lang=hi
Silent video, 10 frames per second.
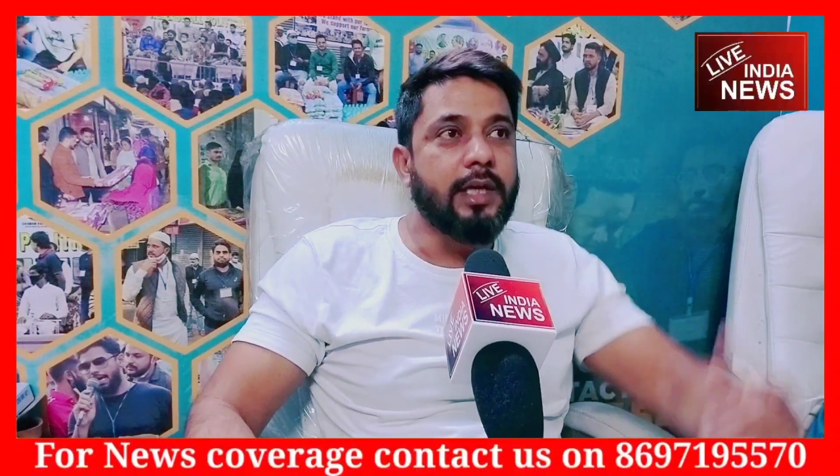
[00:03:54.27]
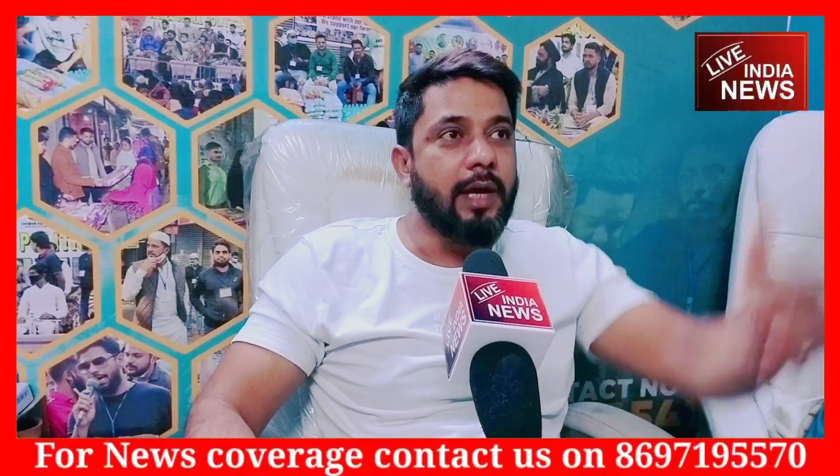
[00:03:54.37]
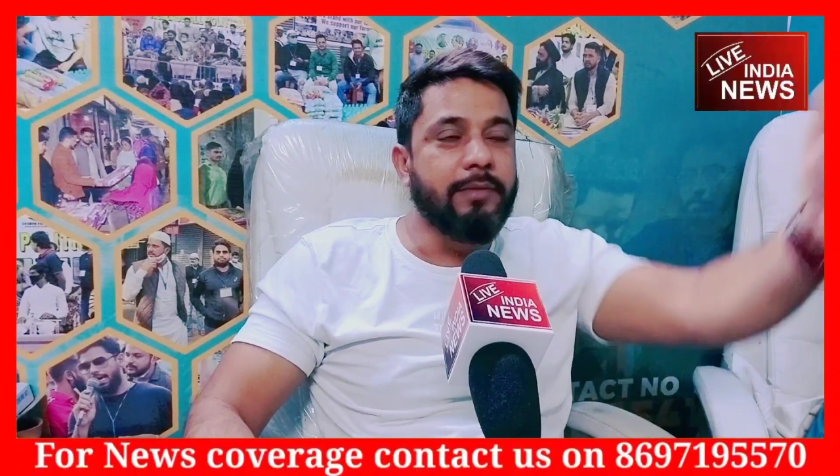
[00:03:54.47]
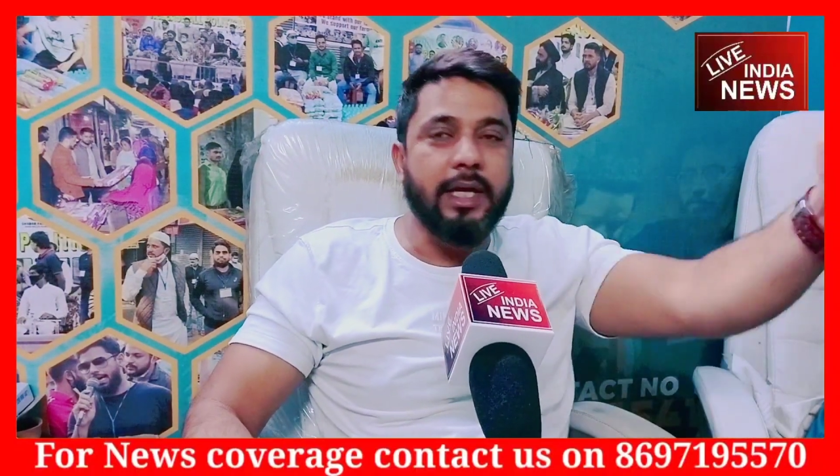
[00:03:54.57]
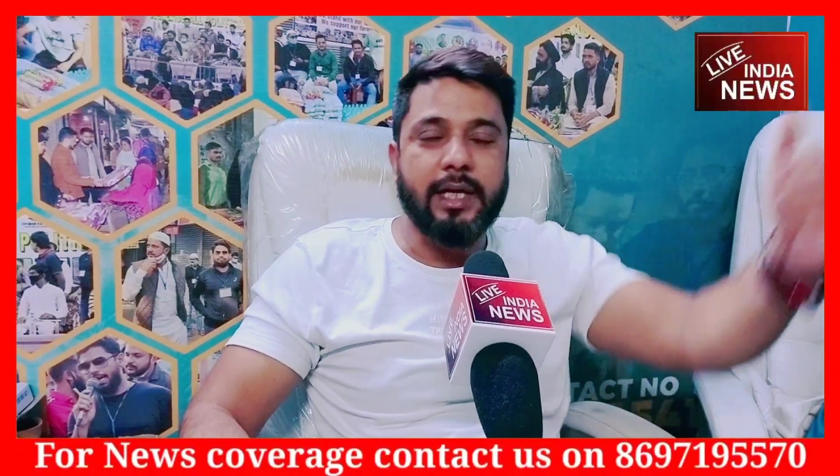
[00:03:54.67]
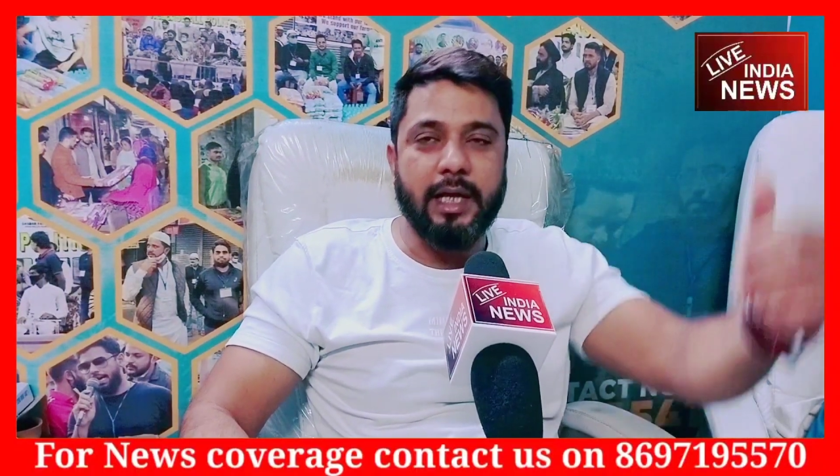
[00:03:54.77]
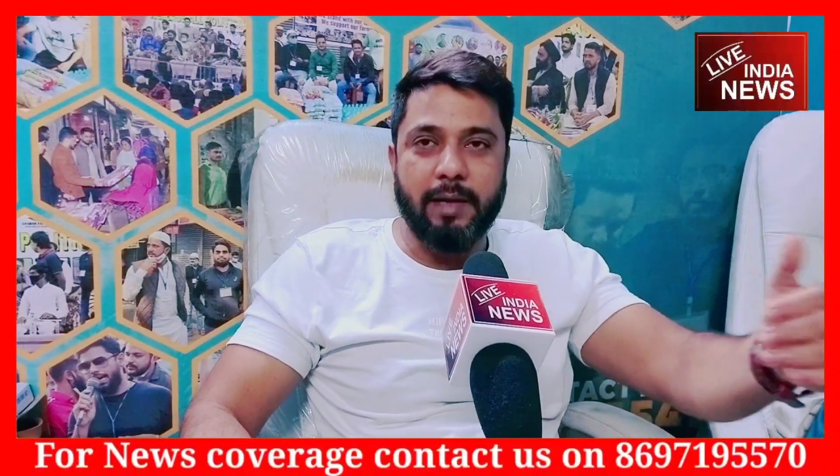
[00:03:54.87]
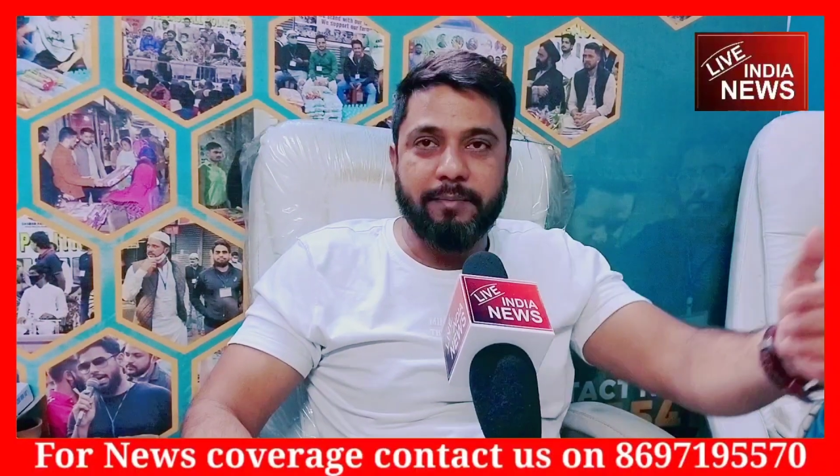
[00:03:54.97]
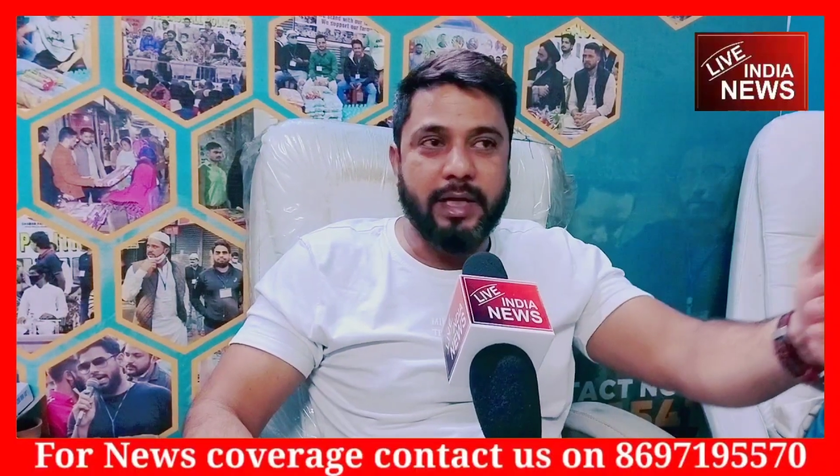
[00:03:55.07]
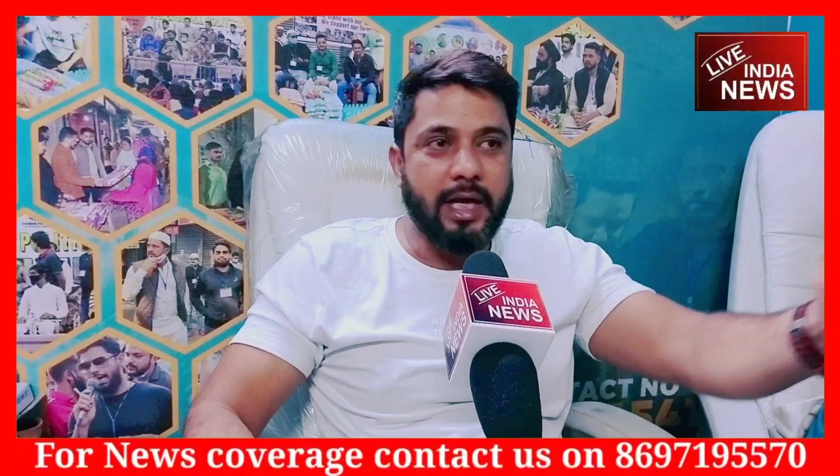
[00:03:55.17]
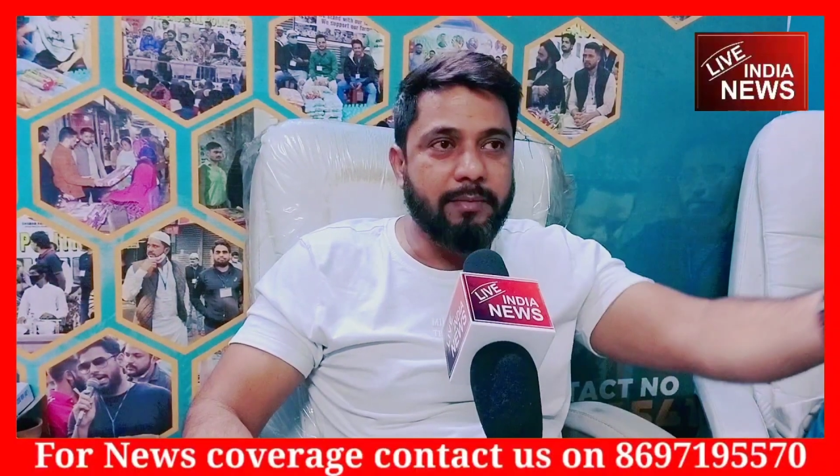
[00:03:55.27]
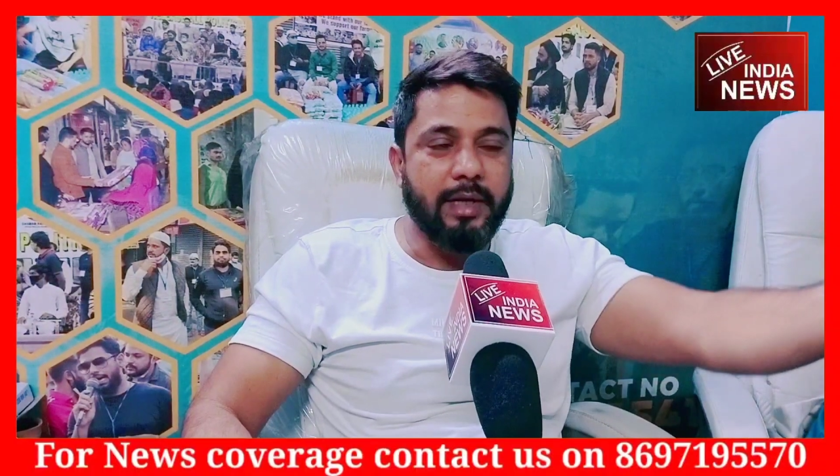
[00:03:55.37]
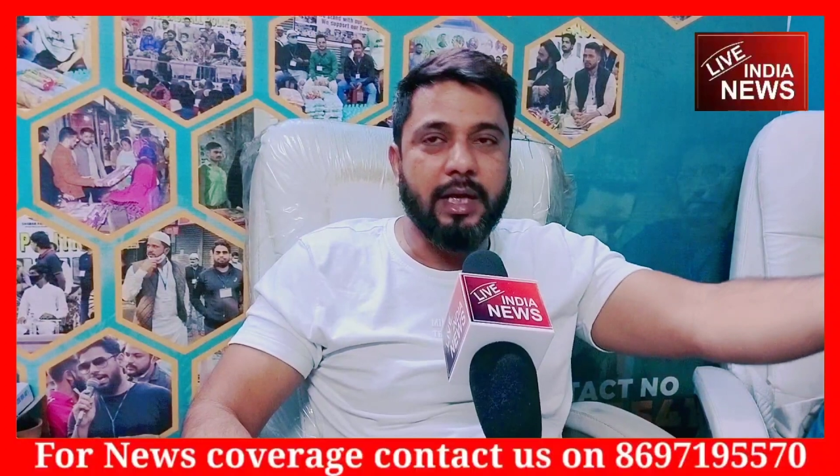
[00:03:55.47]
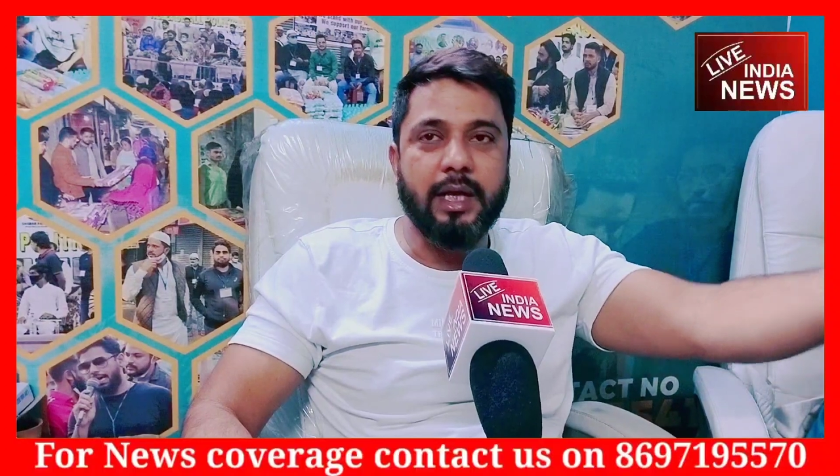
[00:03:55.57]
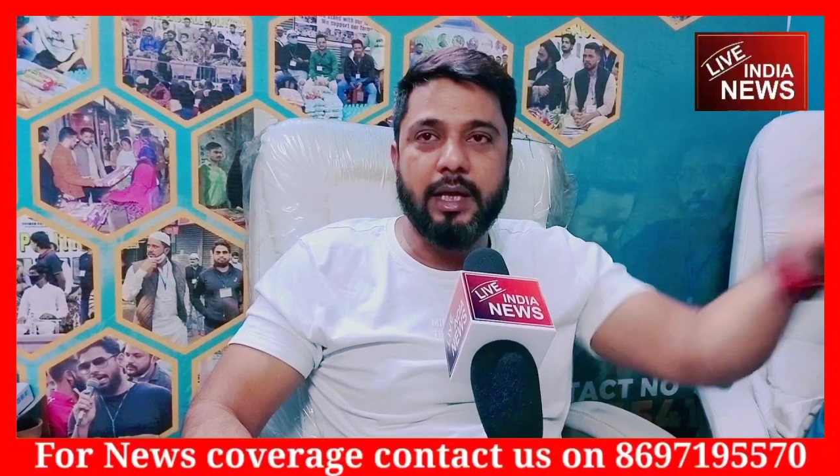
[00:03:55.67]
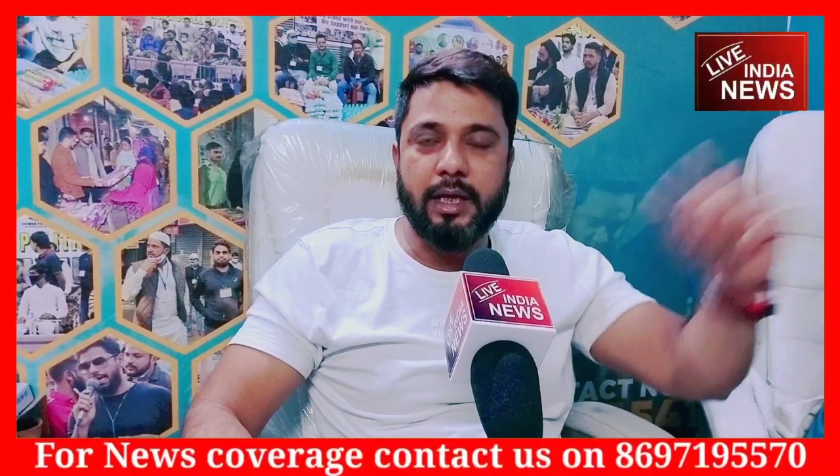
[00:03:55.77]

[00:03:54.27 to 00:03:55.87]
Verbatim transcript: कि हम ये अपने घर में